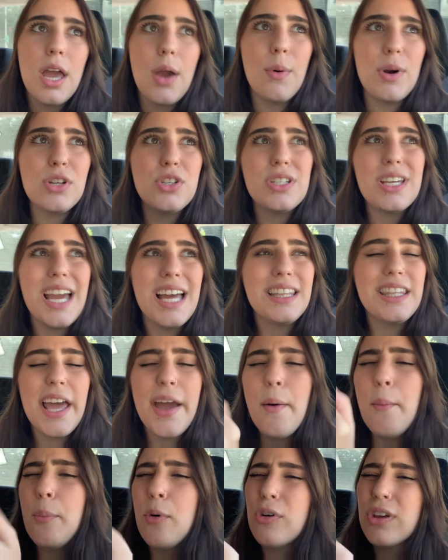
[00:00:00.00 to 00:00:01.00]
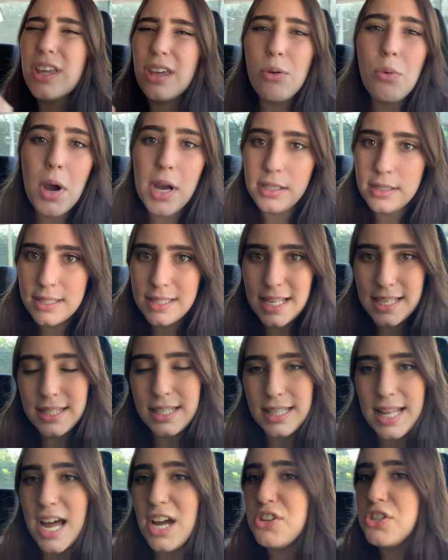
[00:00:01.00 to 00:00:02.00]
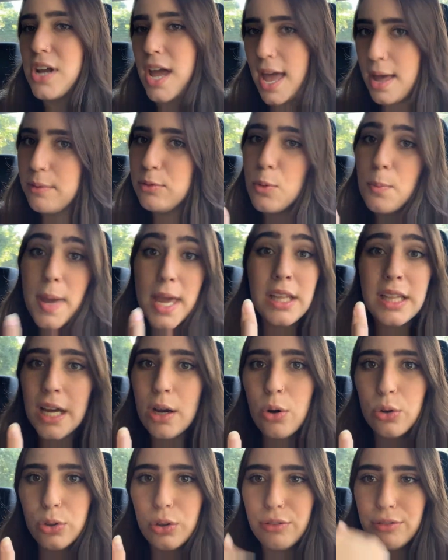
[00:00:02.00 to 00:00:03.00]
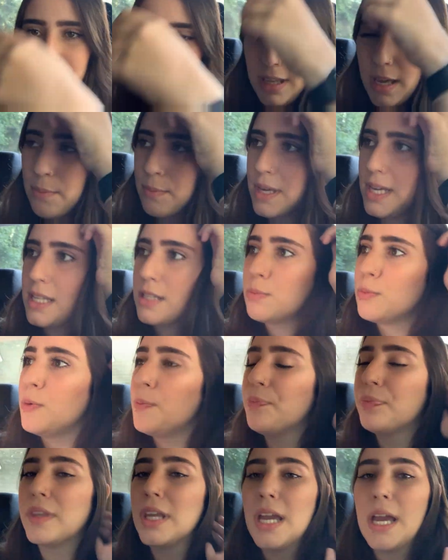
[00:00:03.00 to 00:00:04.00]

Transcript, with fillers: Eu acho que é até um pouquinho antes da cidade, é no meio da rodovia mesmo.